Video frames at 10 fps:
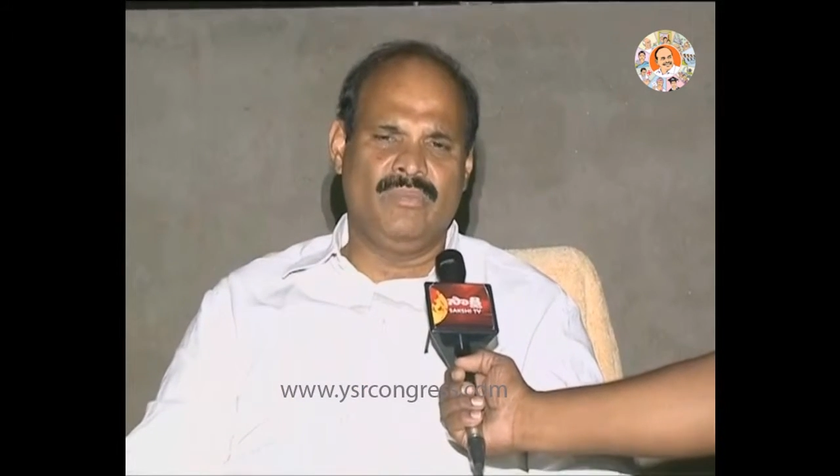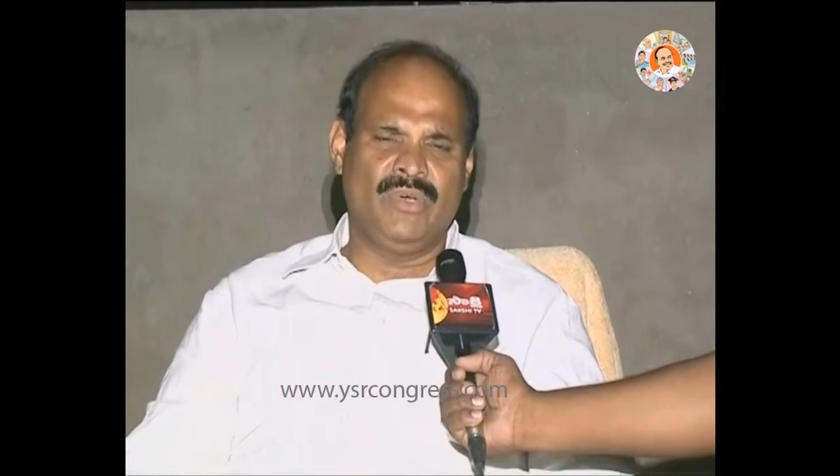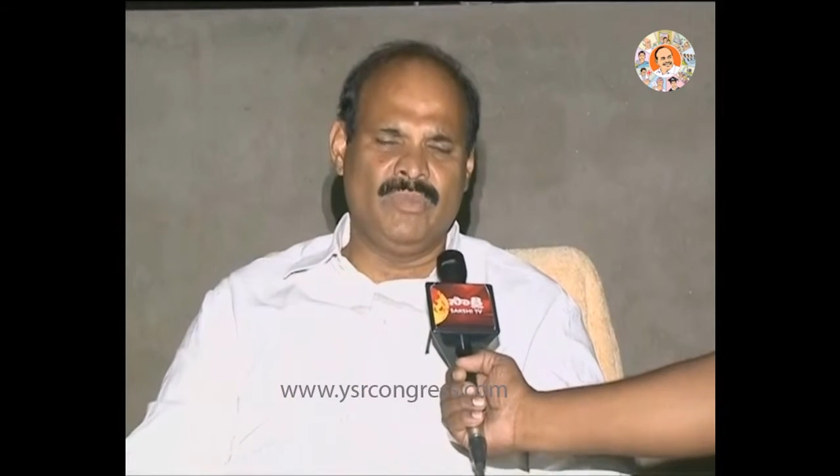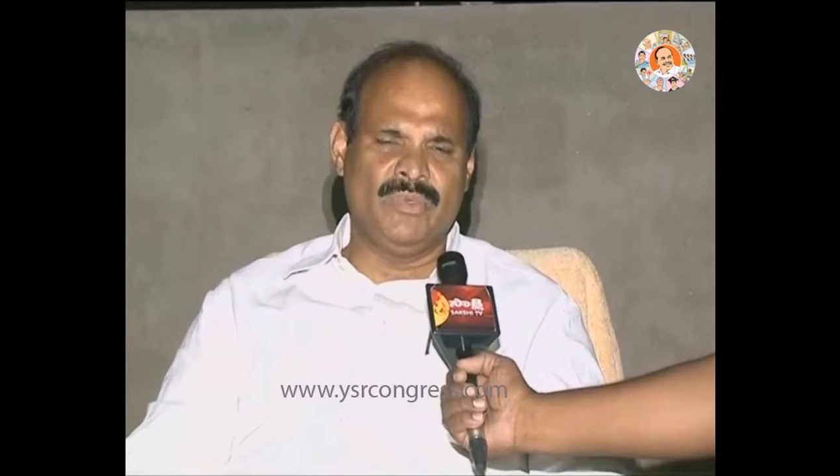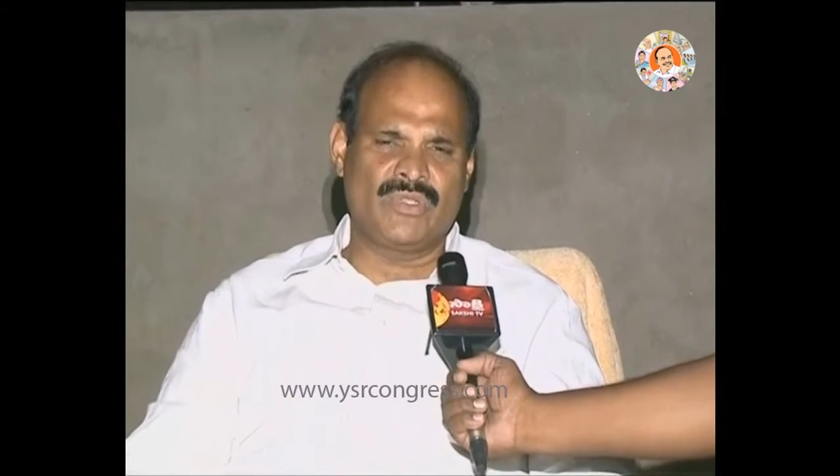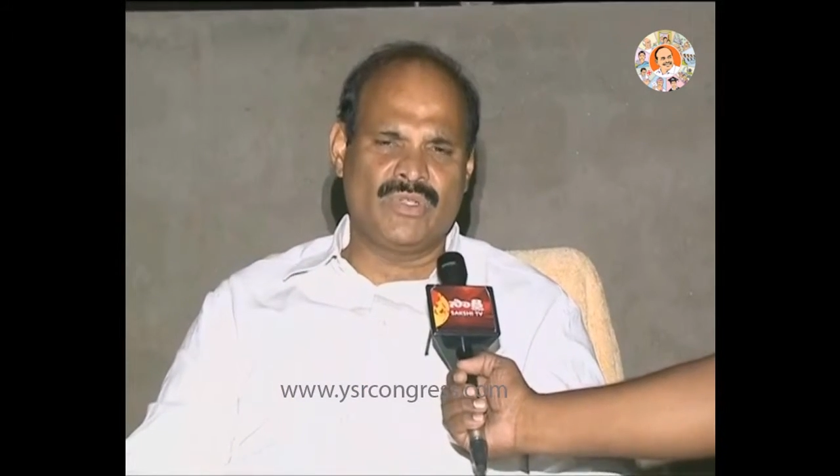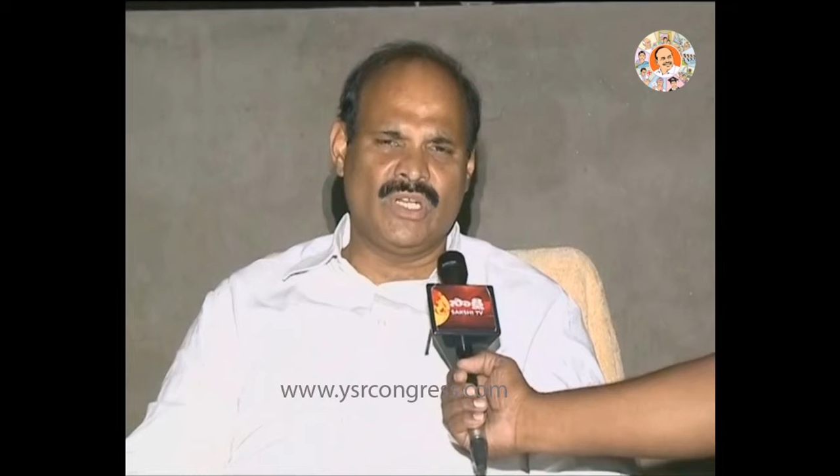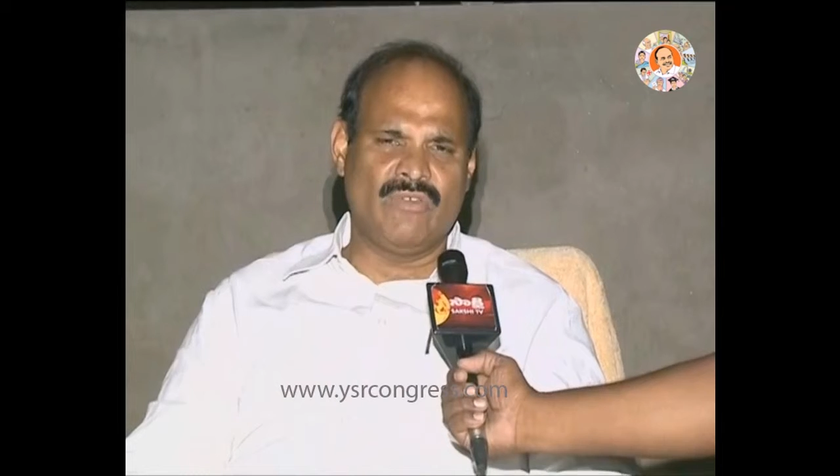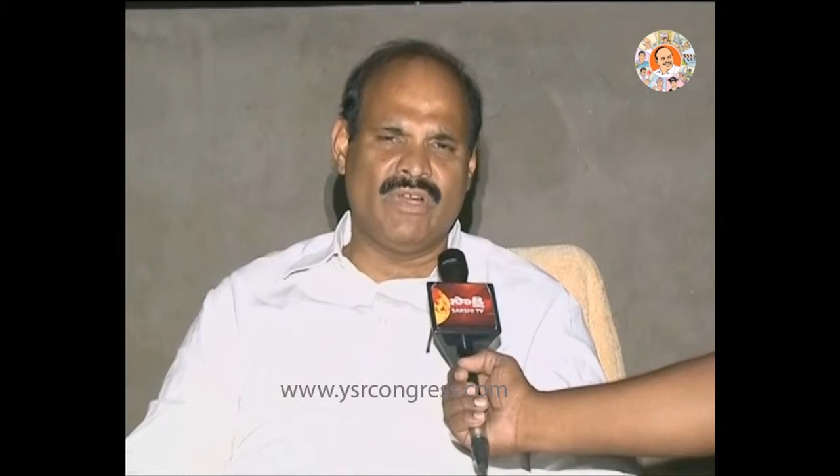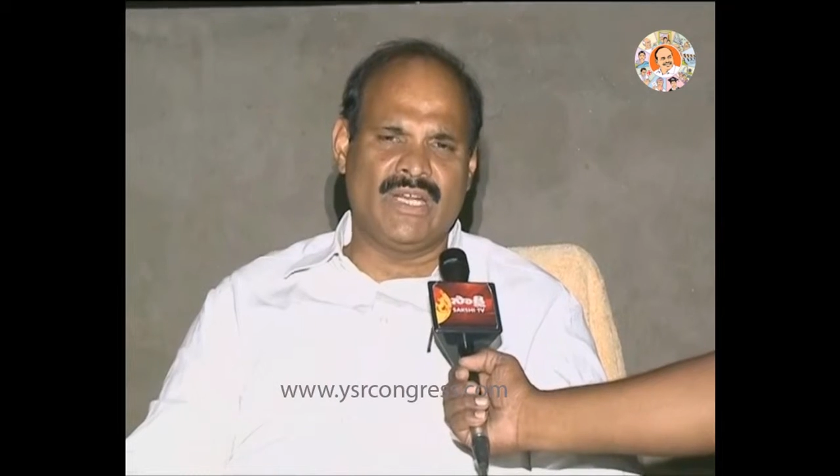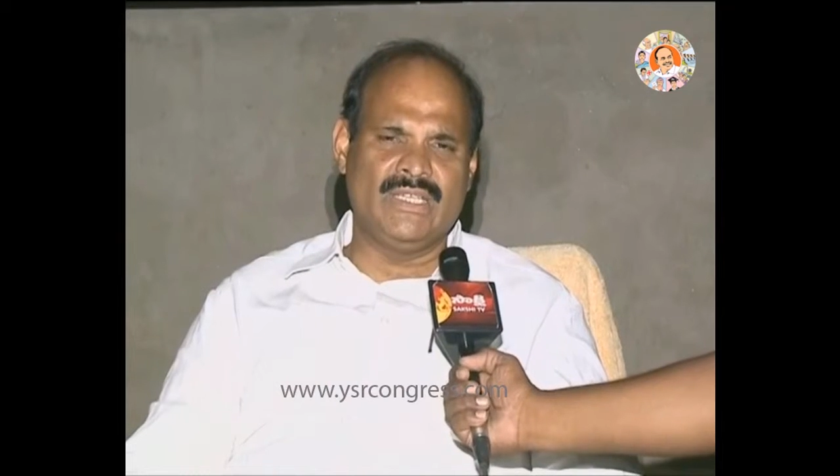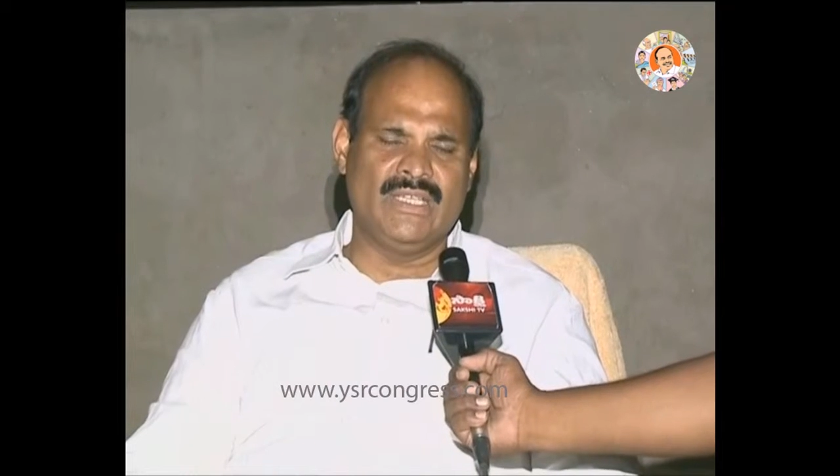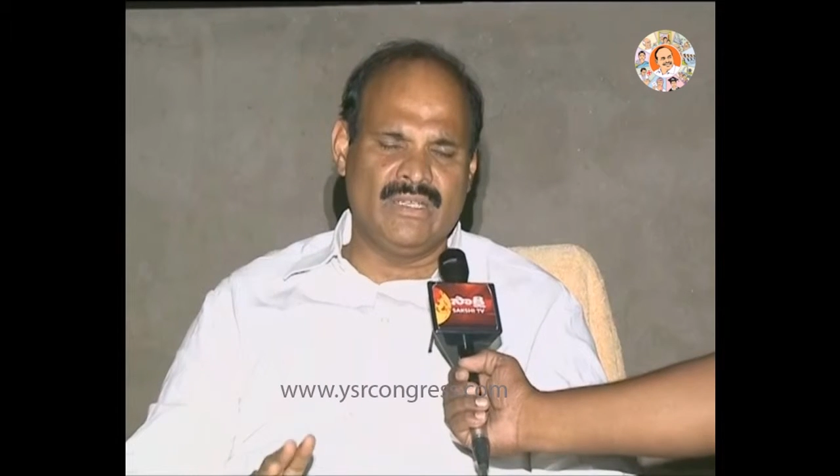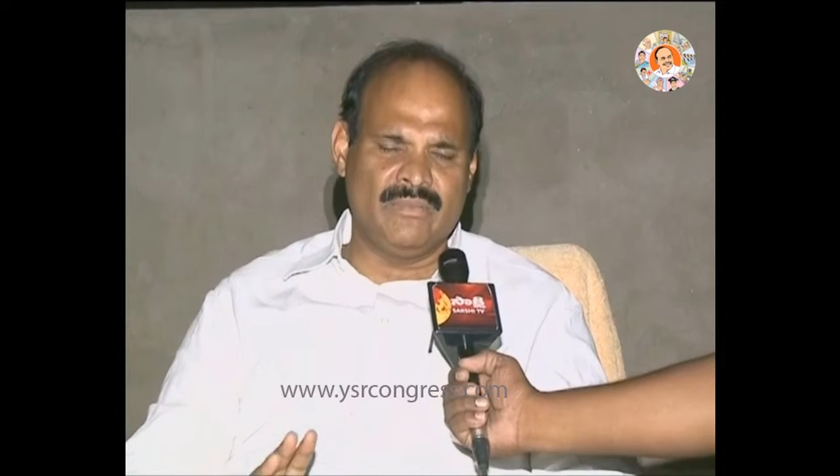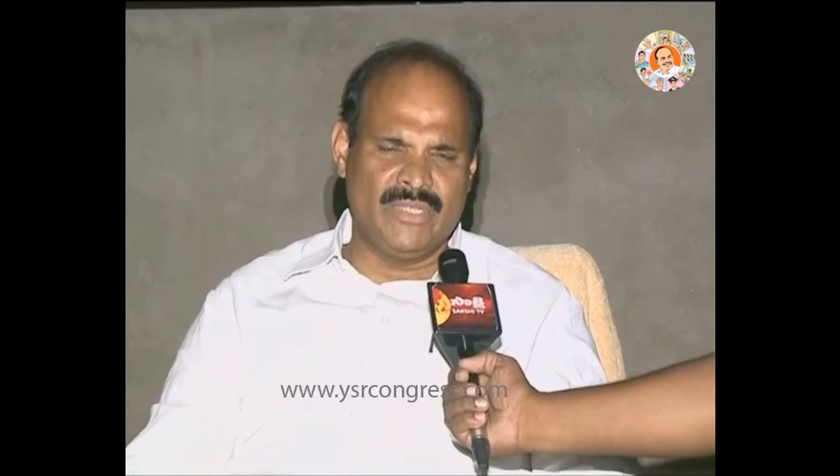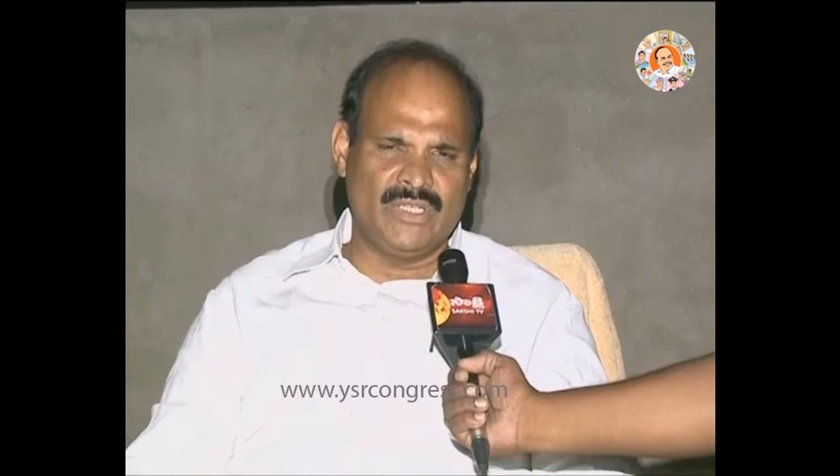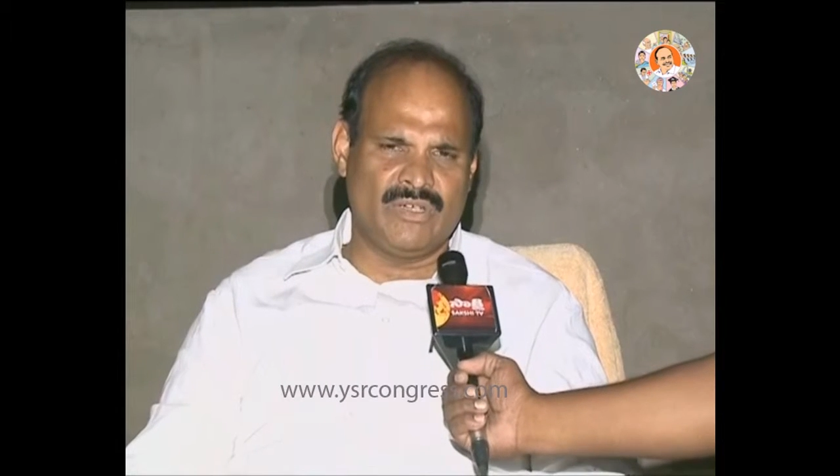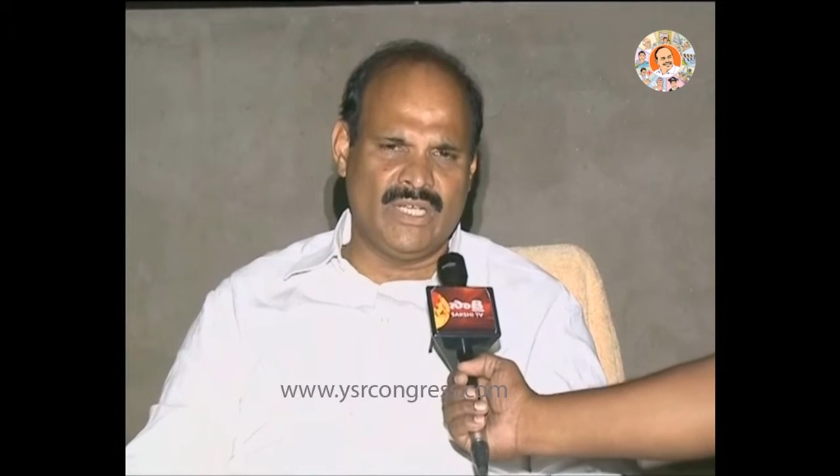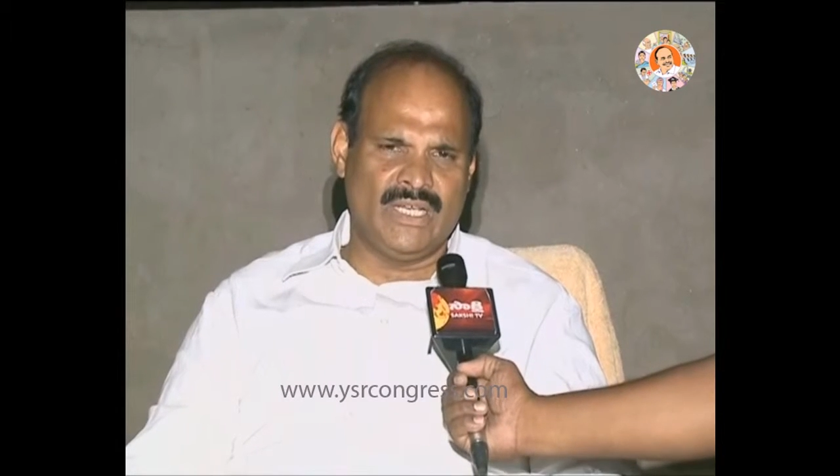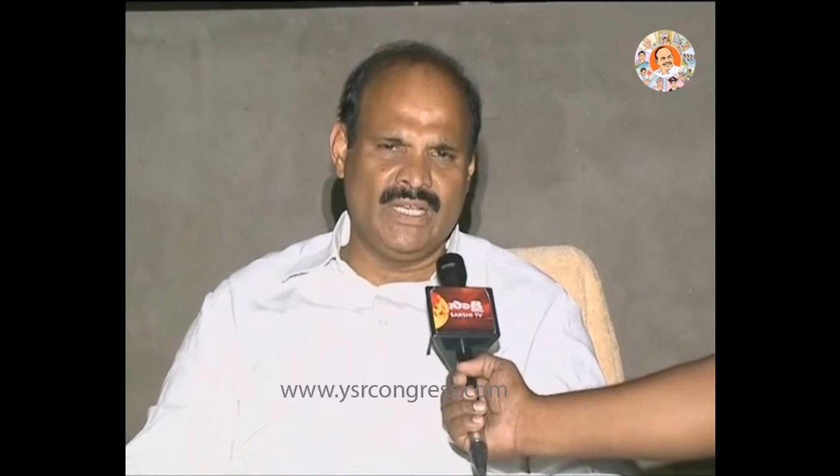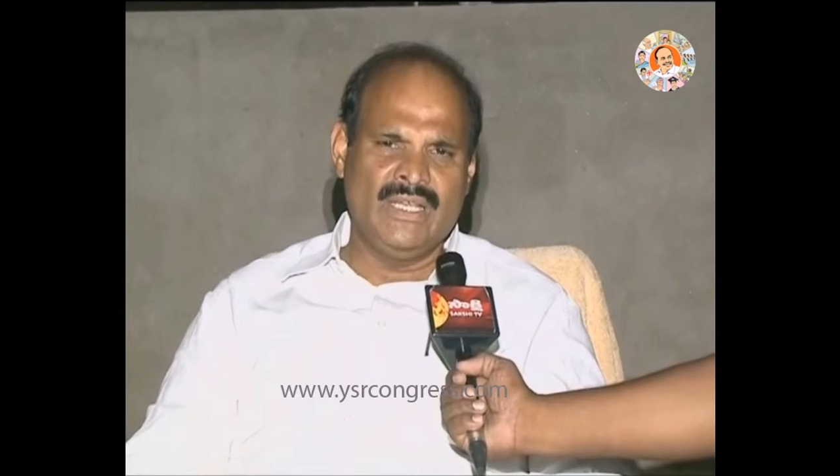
పాల్పంచుకున్నారో వారందరి మీద కూడా